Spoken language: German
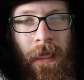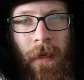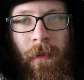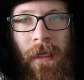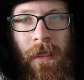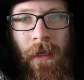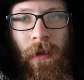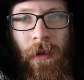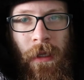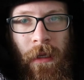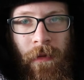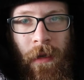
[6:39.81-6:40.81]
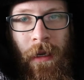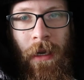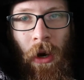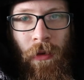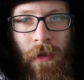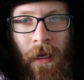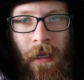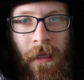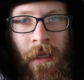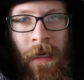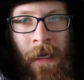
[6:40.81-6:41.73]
der mir das Auto ja verkauft hat.